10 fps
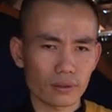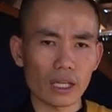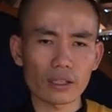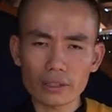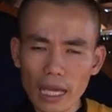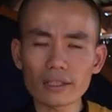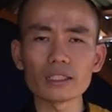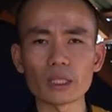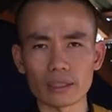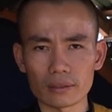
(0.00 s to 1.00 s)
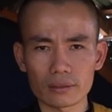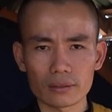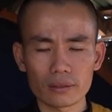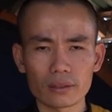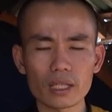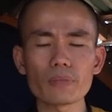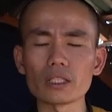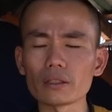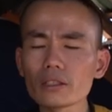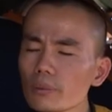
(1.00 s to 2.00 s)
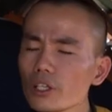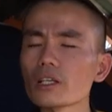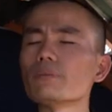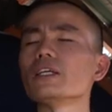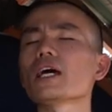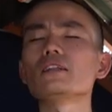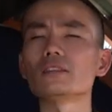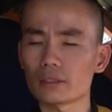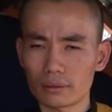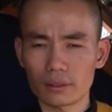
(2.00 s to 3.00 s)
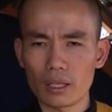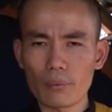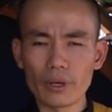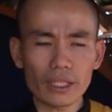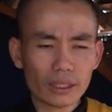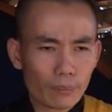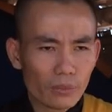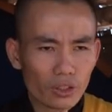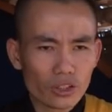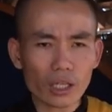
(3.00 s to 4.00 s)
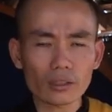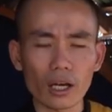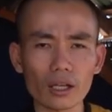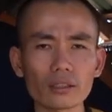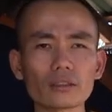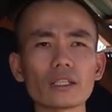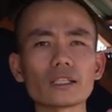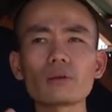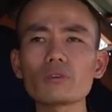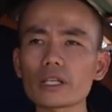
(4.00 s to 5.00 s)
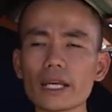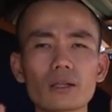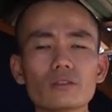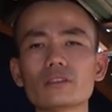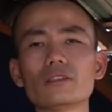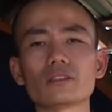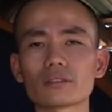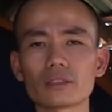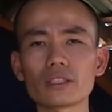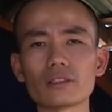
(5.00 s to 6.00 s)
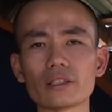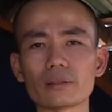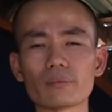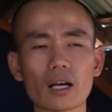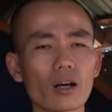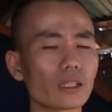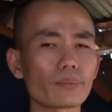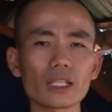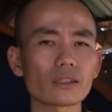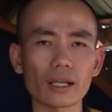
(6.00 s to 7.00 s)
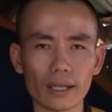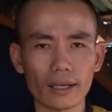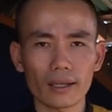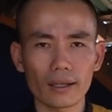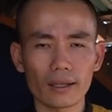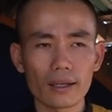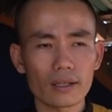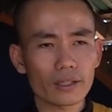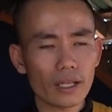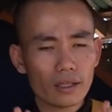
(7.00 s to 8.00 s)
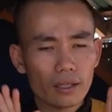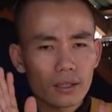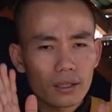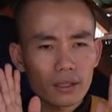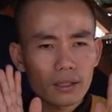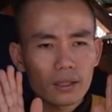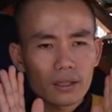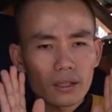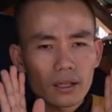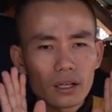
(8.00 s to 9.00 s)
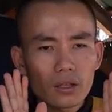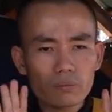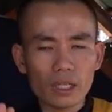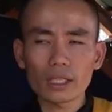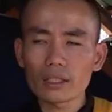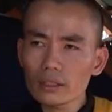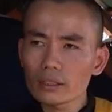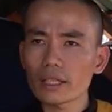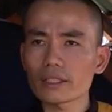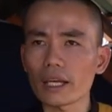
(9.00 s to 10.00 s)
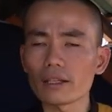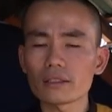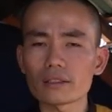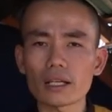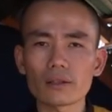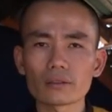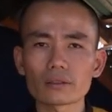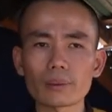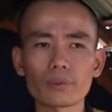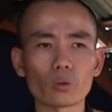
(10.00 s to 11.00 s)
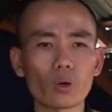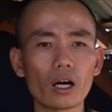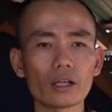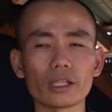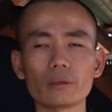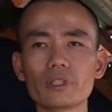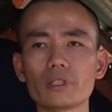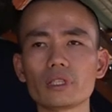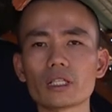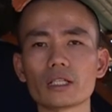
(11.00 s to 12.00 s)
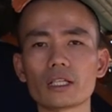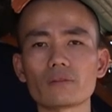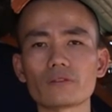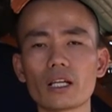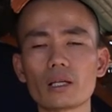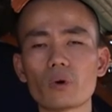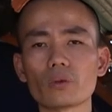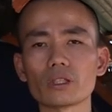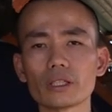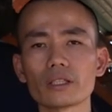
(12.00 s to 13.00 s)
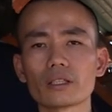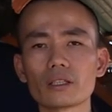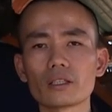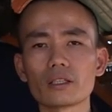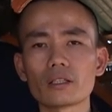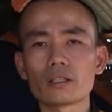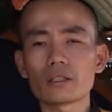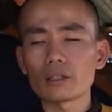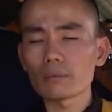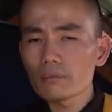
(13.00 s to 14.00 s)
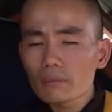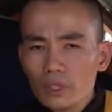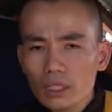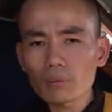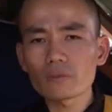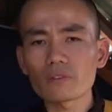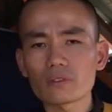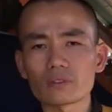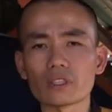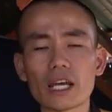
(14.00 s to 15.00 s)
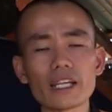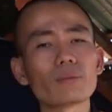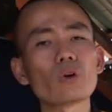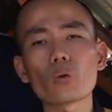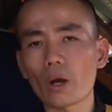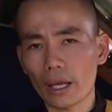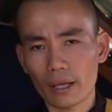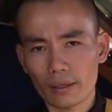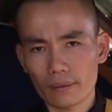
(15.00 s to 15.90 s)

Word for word: là người ta lừa mình chứ mình chưa bao giờ bị ai lừa bởi vì cái tâm mình nó chân thật á, thì không có kẻ nào lừa được cái người mà có cái tâm chân thật cả cho nên lúc mà anh ta đứng lên ta chạy đó thì sao tâm mình quá hoan hỷ bởi vì trên đời này không phải là một người không người ấy không có què